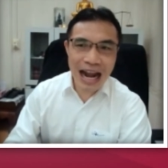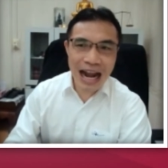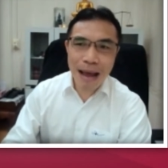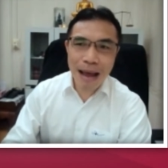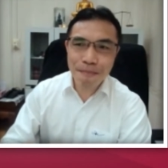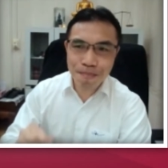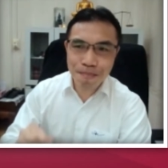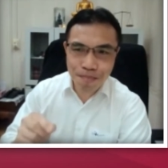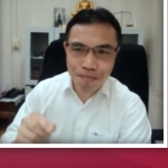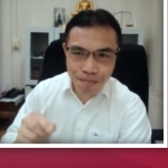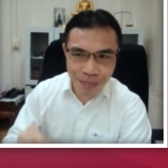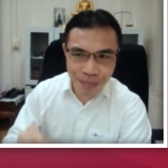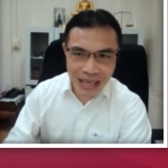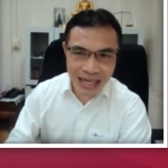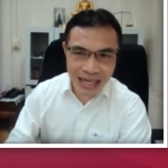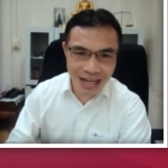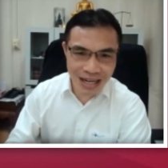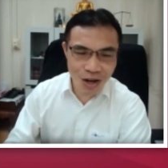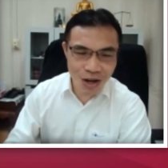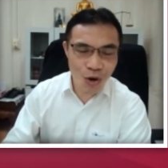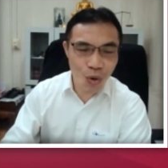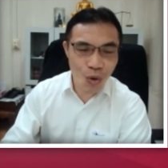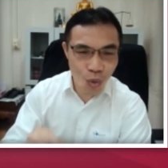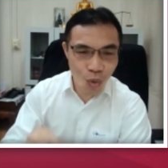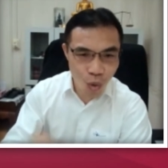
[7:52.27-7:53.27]
รับผิด
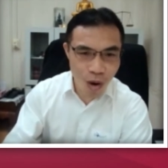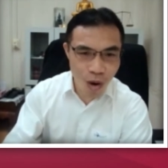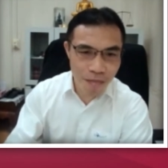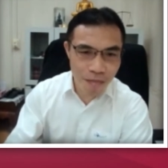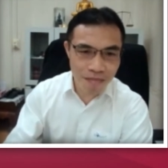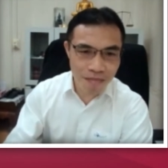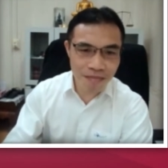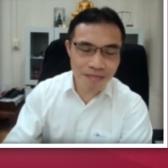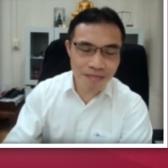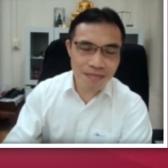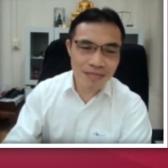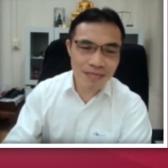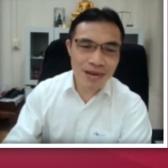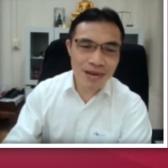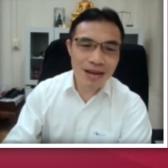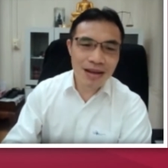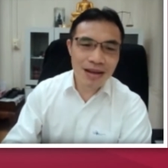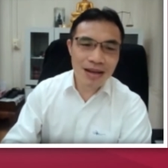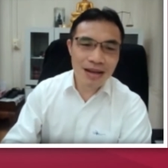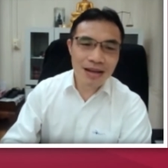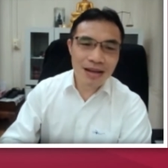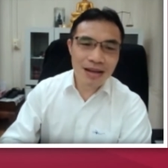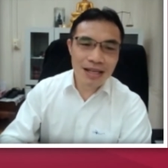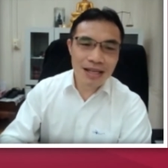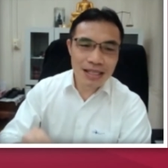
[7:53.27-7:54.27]
ร่วม
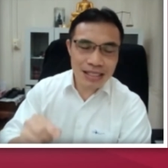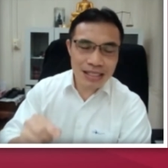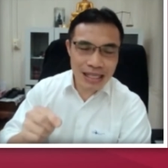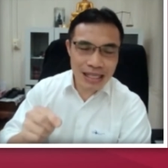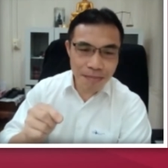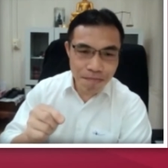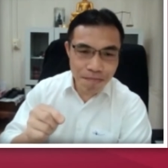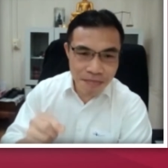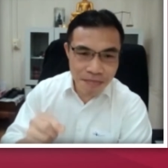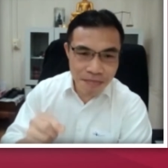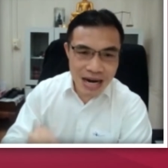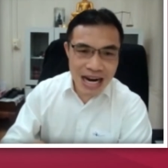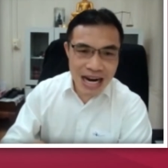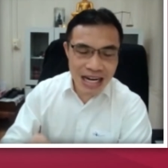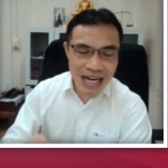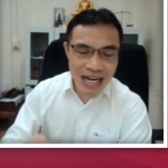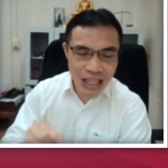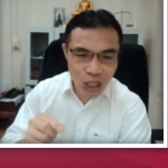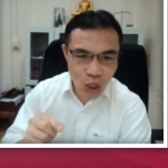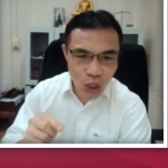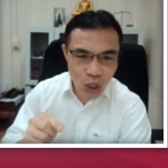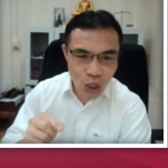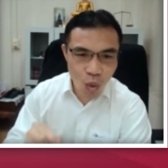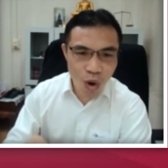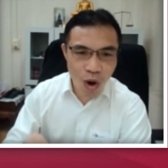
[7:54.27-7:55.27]
เสมือ
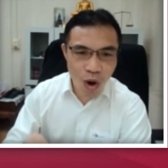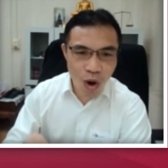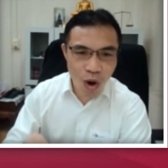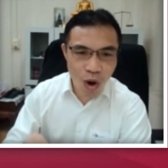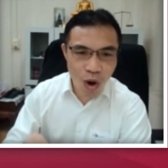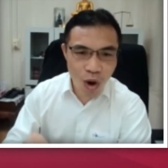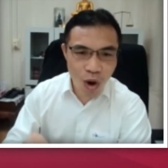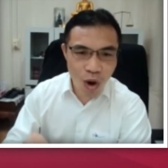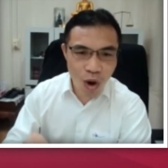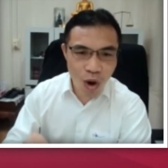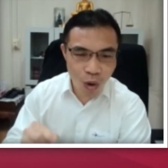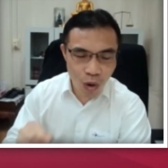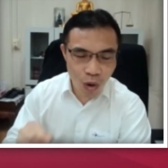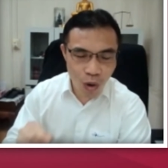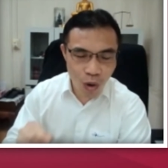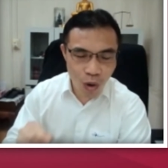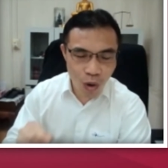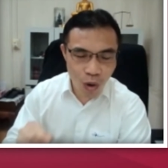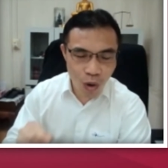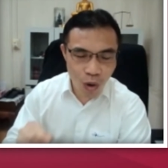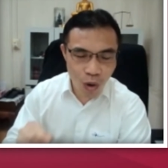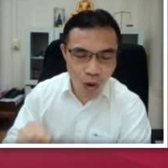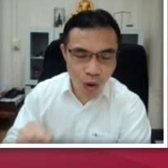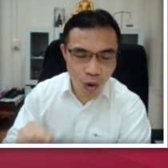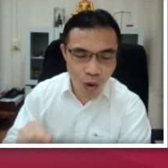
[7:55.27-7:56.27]
นตัวค
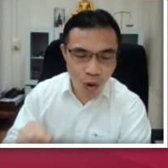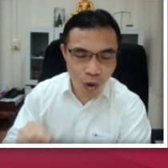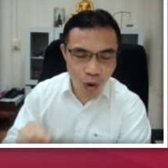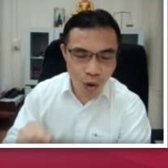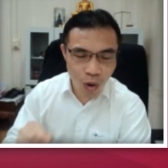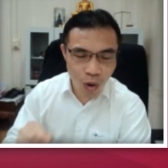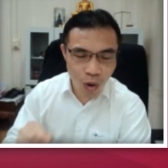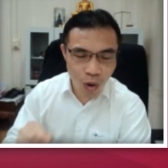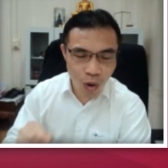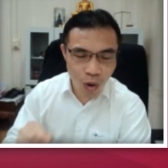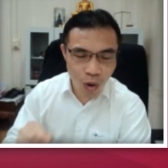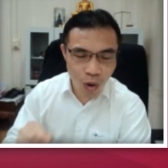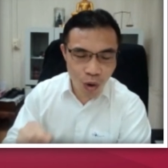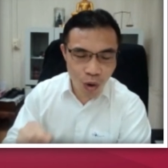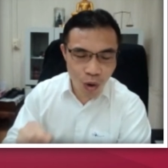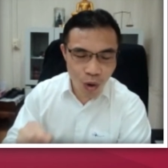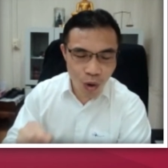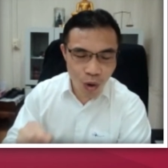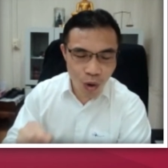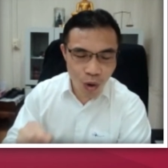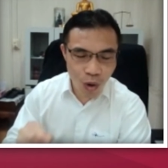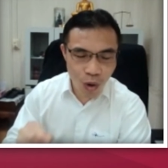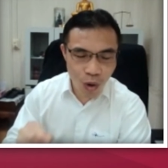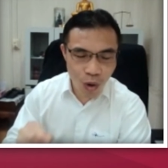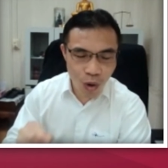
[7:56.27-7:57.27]
นค้ำ
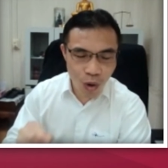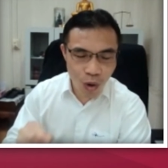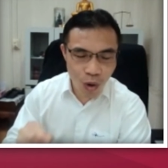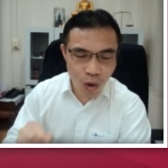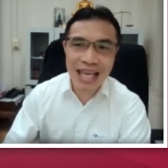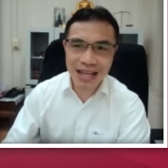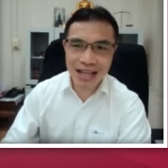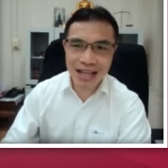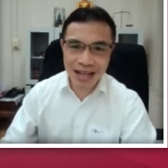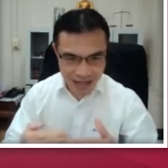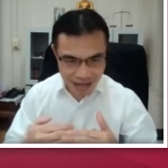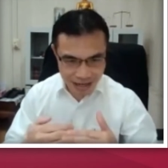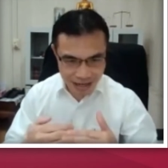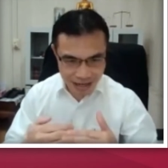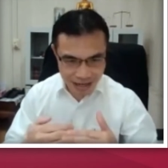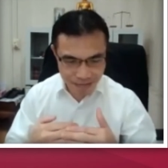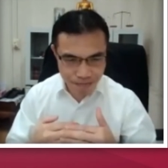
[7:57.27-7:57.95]
คือลูกหนี้